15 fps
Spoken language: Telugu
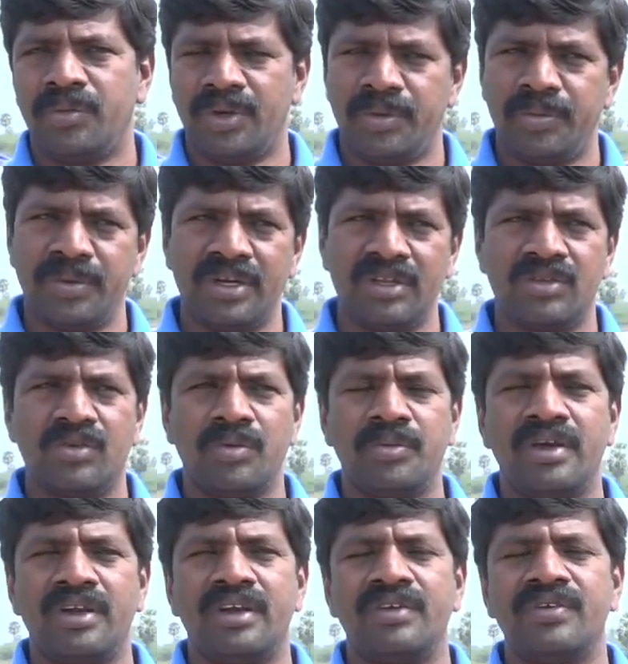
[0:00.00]
మా భరత్
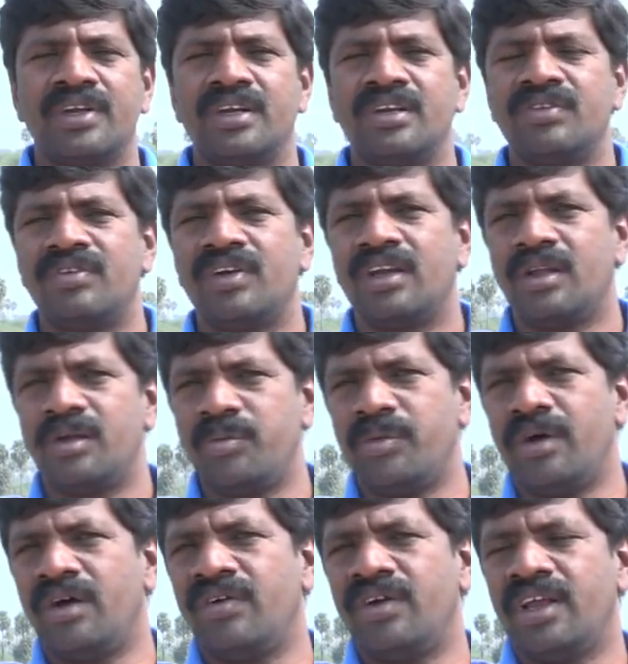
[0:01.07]
కుమార్ అడ్వకేట్ వాళ్ళ
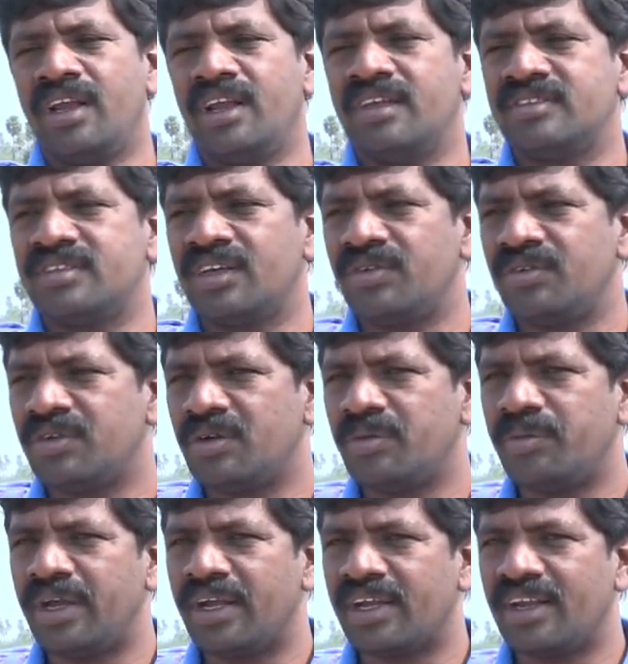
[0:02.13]
బావ ఎల్ఐ సార్
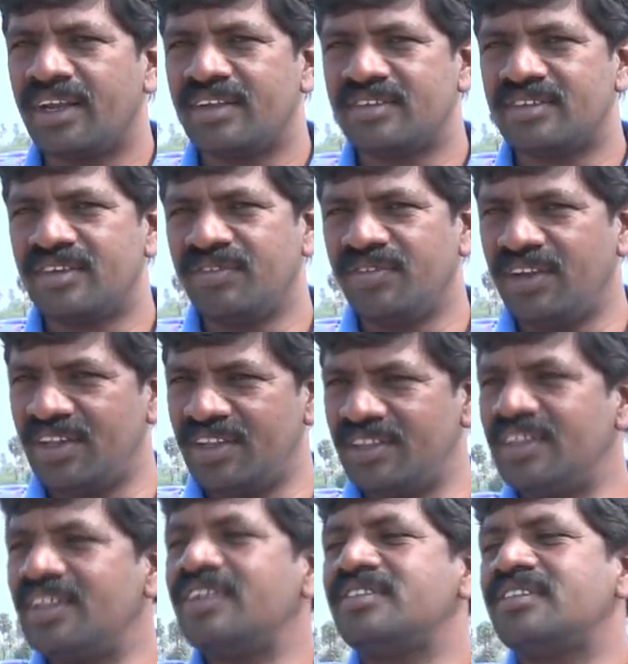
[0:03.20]
ఉంటాడు బ్యాంక్ ఎల్ఐ సార్
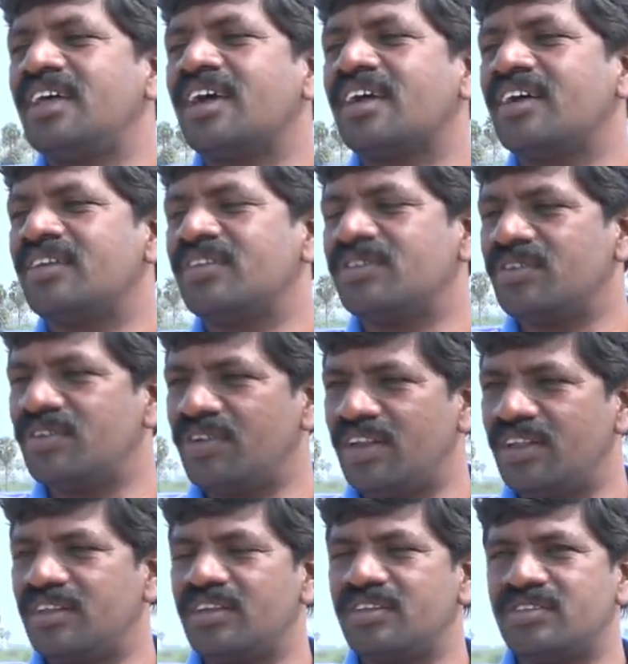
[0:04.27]
వీళ్ళందరి సహకారంతో
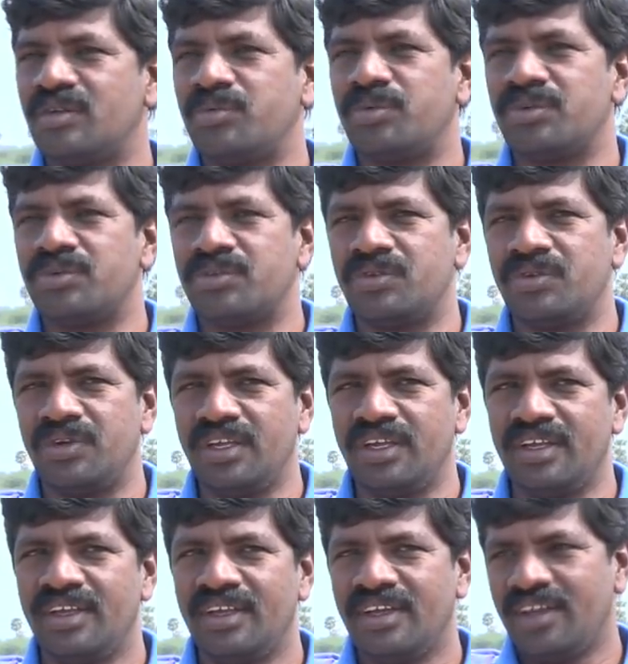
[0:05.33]
వీళ్ళందరి సపోర్ట్తో
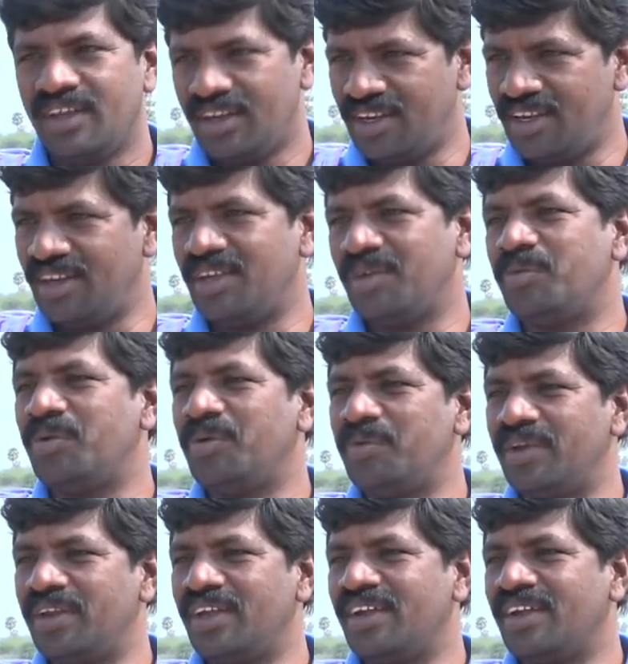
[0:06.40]
నేను ఈ
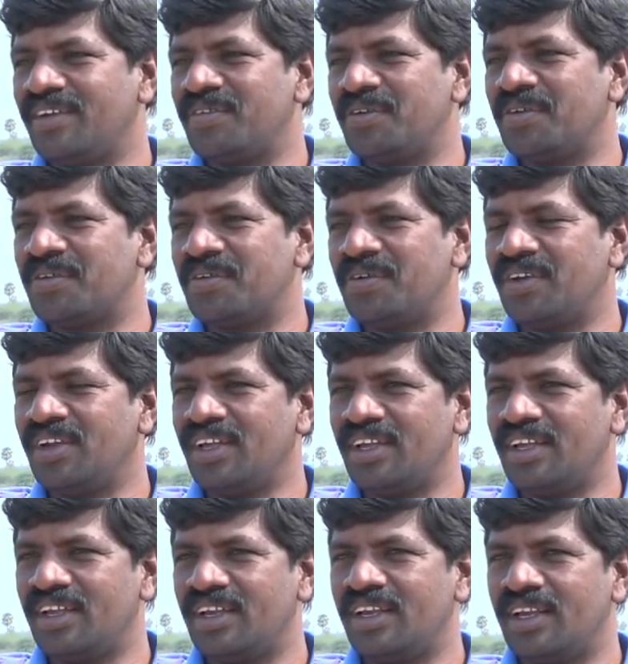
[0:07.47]
భూమిని కొనుక్కొని
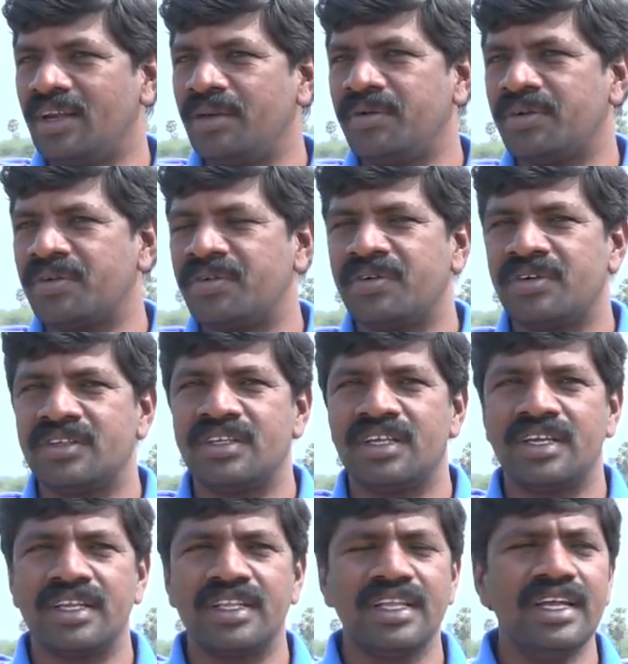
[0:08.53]
నిలబెట్టుకోవటం
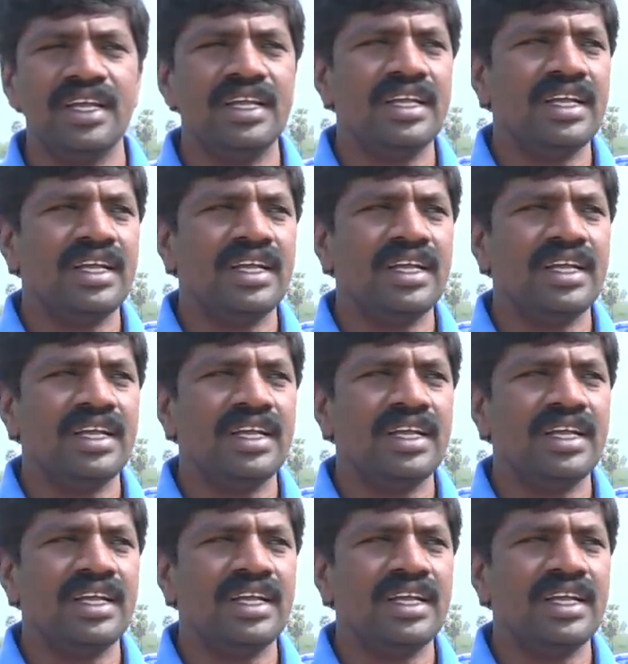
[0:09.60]
జరిగింది